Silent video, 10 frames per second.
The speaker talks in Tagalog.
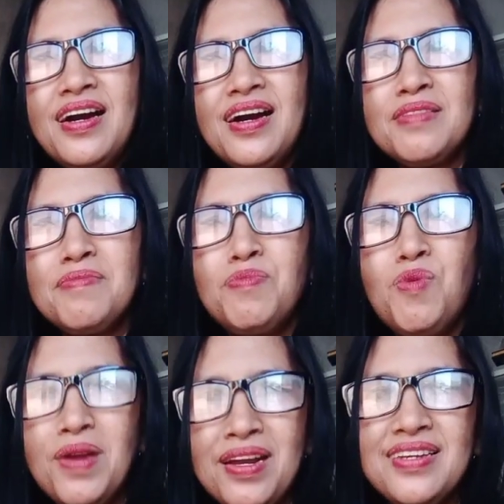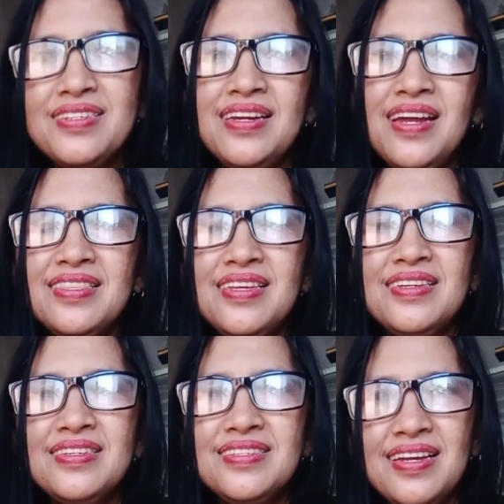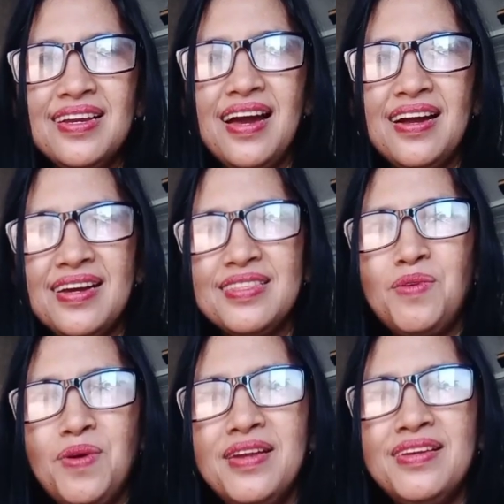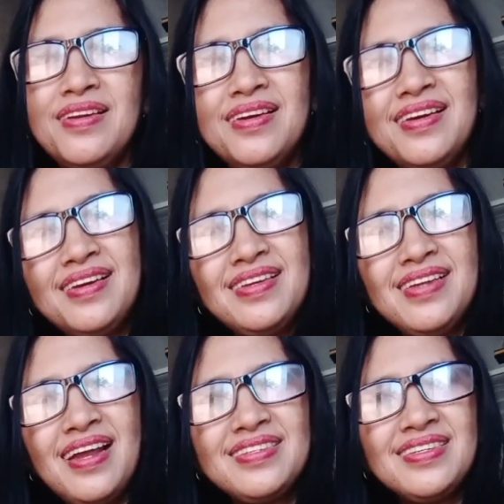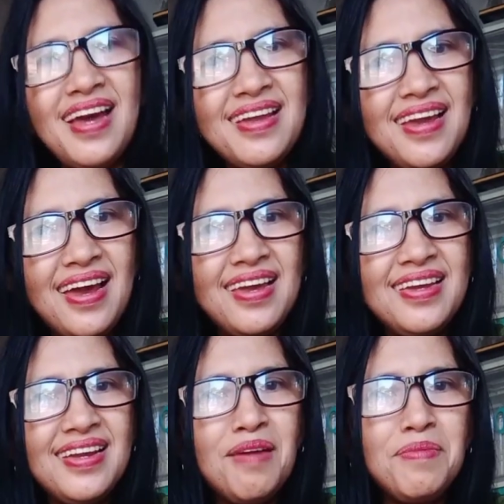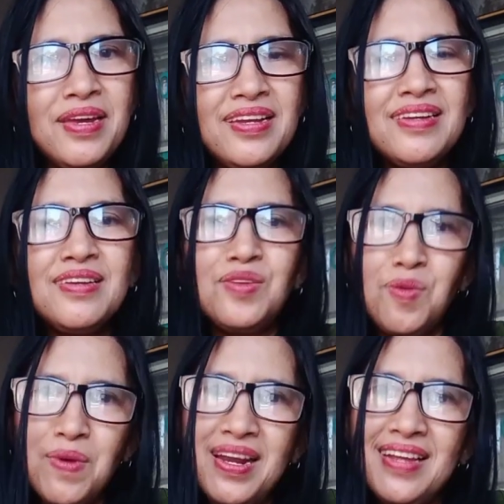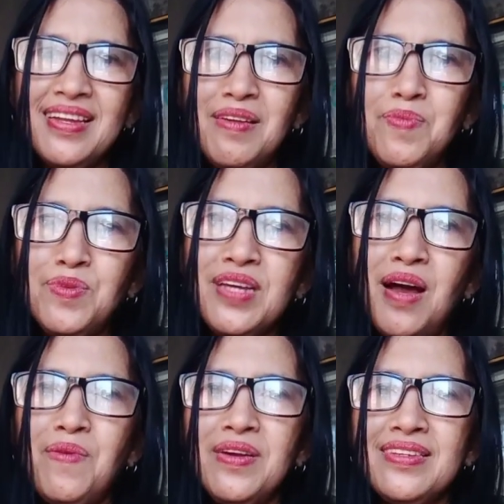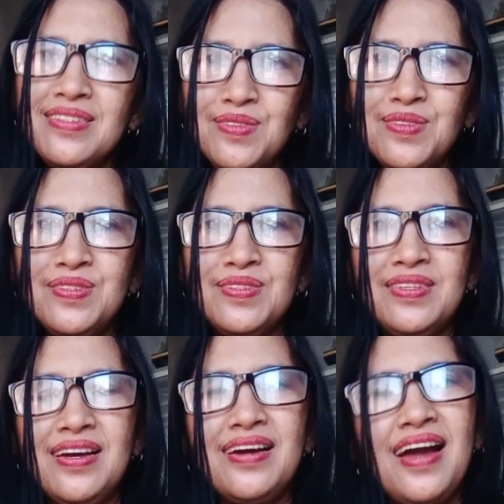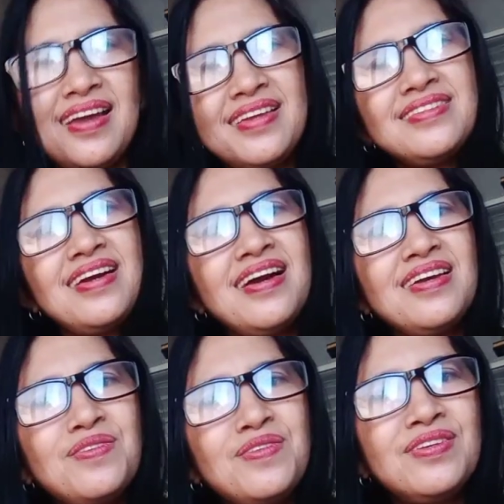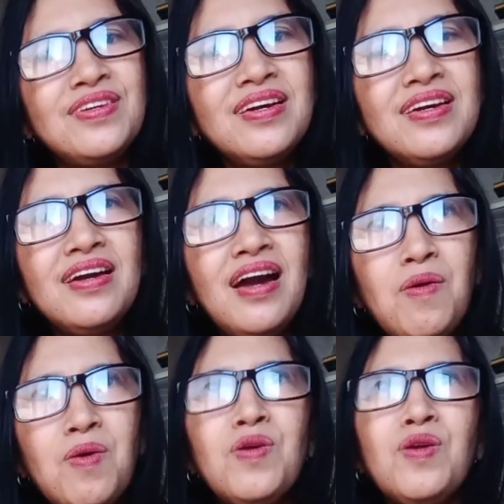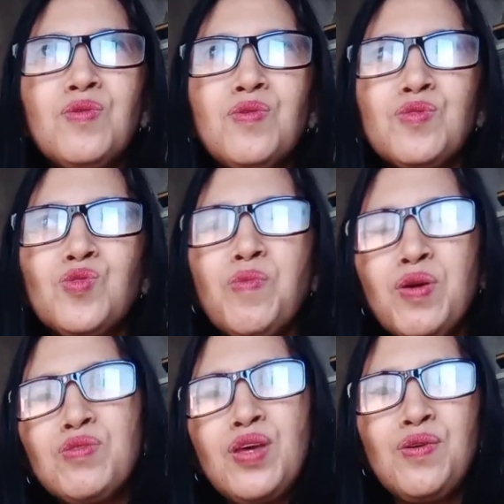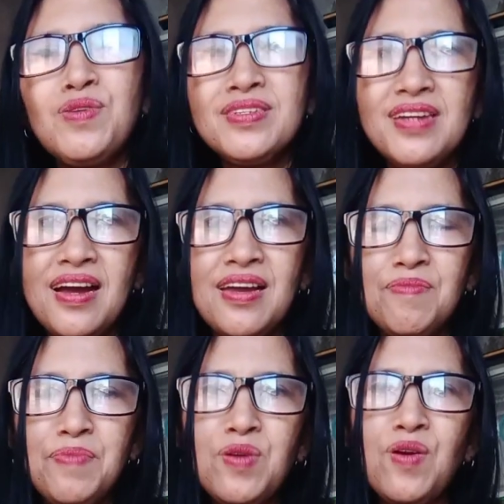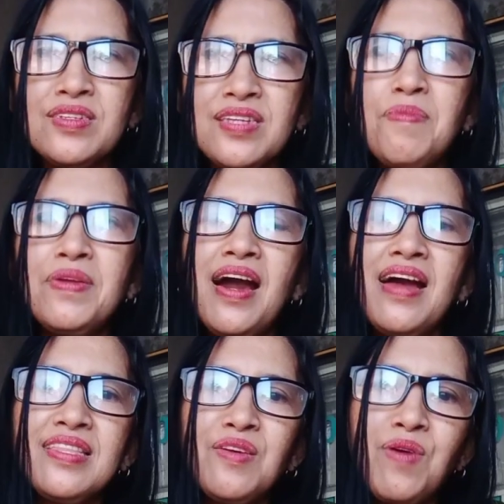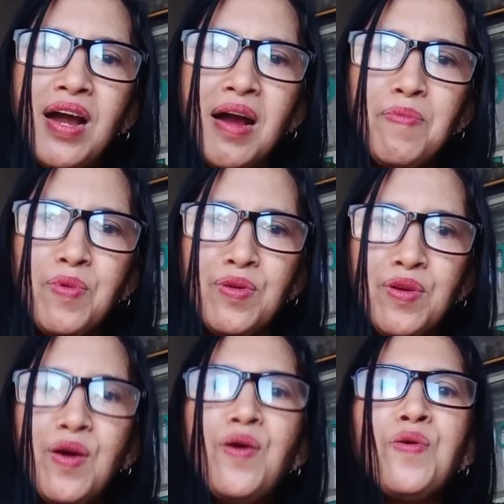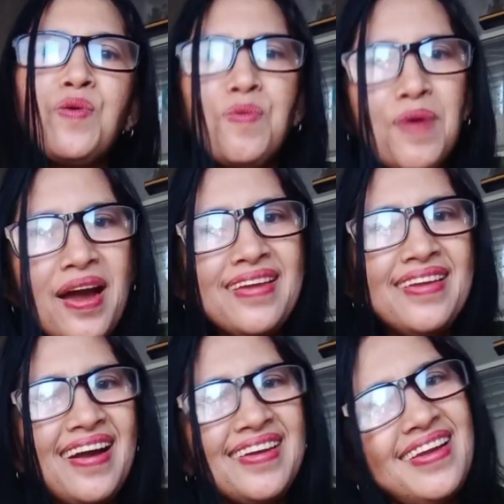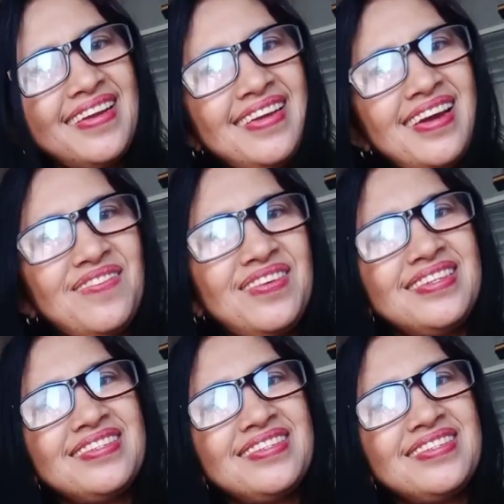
at bumalik na sa dating sigla ang katawan. Dahil si nanay namin, gumaling na rin po sa awa ng Diyos. Nakakain na siya ngayon. Ewan ko lang kung tumayo-tayo na siya ngayon. Pero ang sabi ng ate ko kahapon, kumain na ang nanay namin.